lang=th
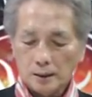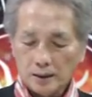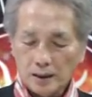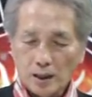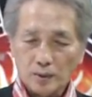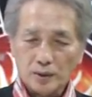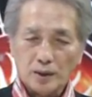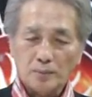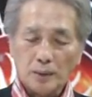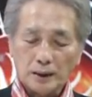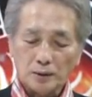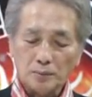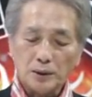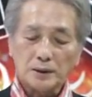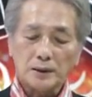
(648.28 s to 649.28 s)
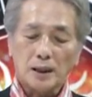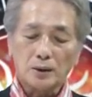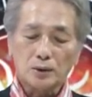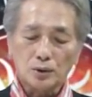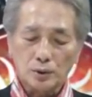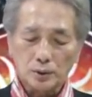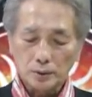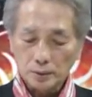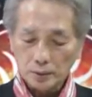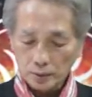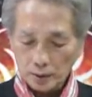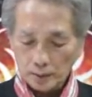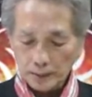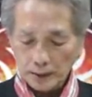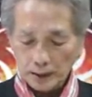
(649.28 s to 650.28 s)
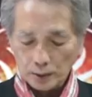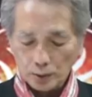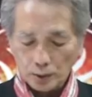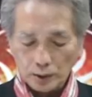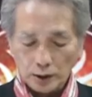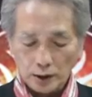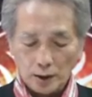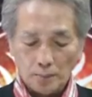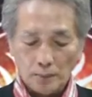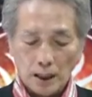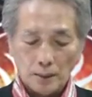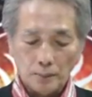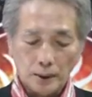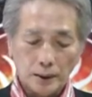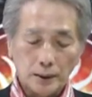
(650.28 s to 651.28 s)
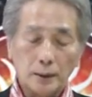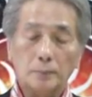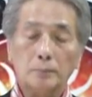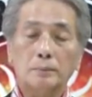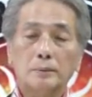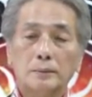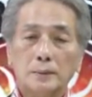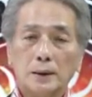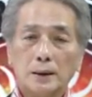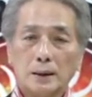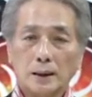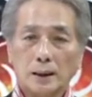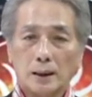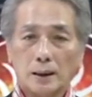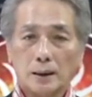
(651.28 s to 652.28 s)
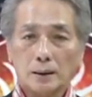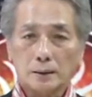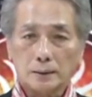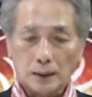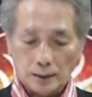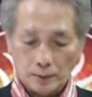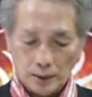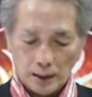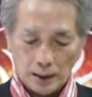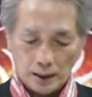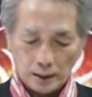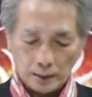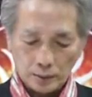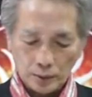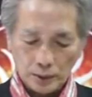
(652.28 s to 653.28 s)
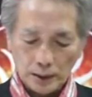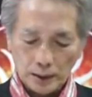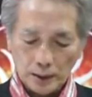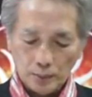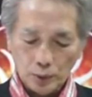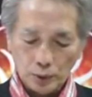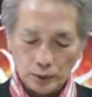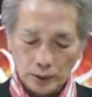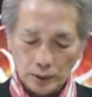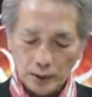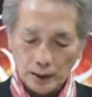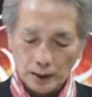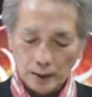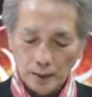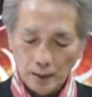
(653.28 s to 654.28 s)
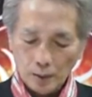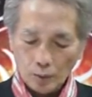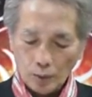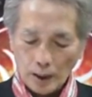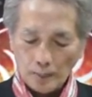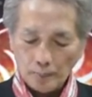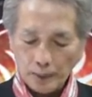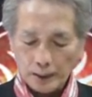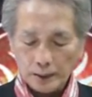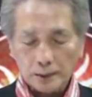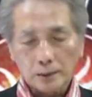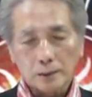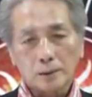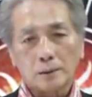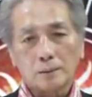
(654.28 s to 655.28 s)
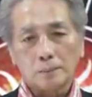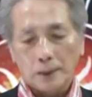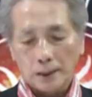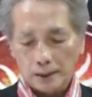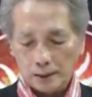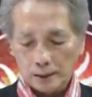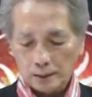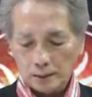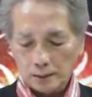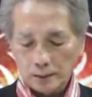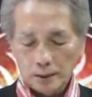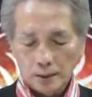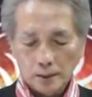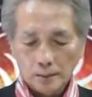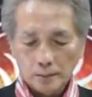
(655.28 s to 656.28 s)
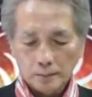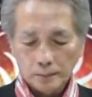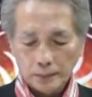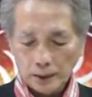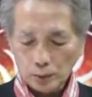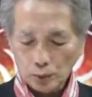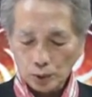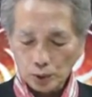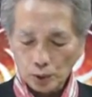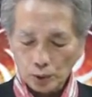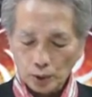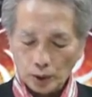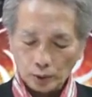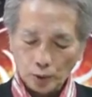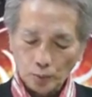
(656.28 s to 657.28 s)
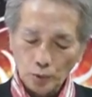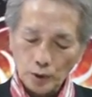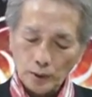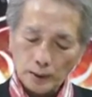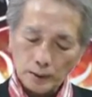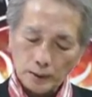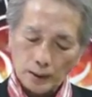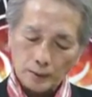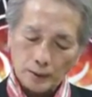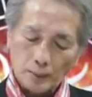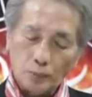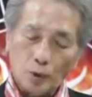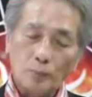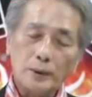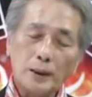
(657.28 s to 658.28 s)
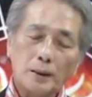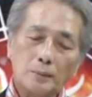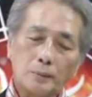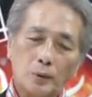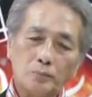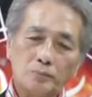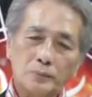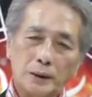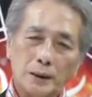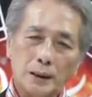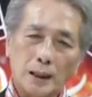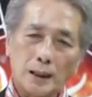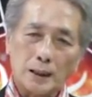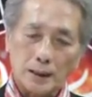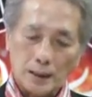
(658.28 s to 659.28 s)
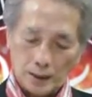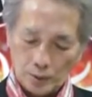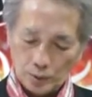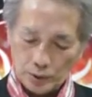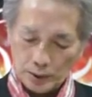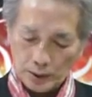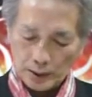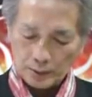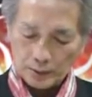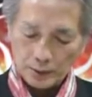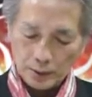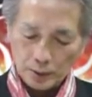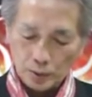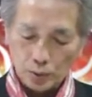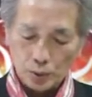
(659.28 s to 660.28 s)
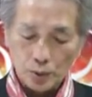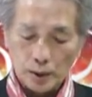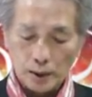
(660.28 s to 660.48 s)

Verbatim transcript: ดาวเจ็ดหมายถึงประชาชนก็ประชาชนก็ยังลำบากเหมือนเดิมนะฮะแต่ว่าตรงนี้ถ้าพูดถึงเรื่องความเป็นเป็นเป็นตัวตนอย่างสมมุติว่าอย่างอย่างผมเนี่ย ผมมีลัคนาอยู่ที่ราศีธนูด้